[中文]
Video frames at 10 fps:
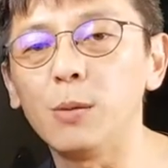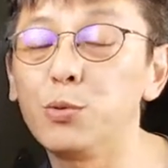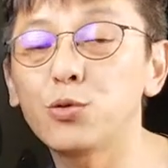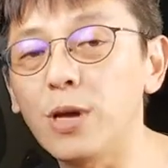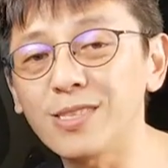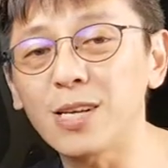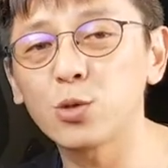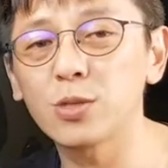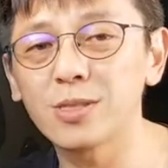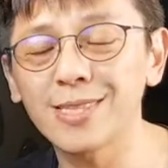不需要在
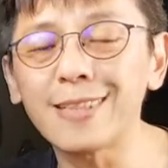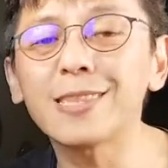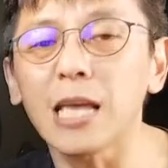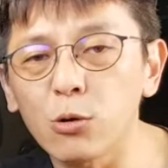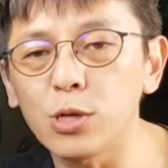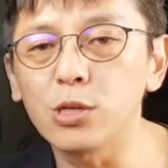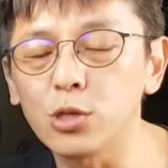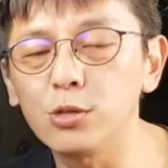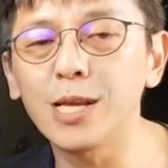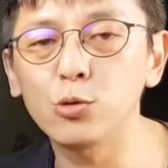在定位的时
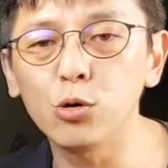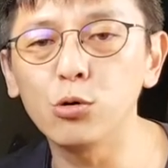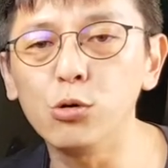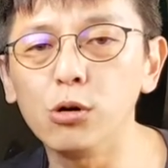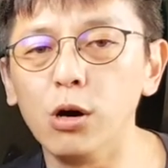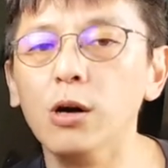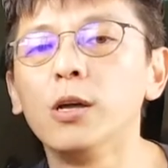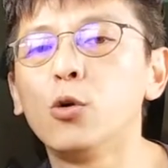候再做扩孔。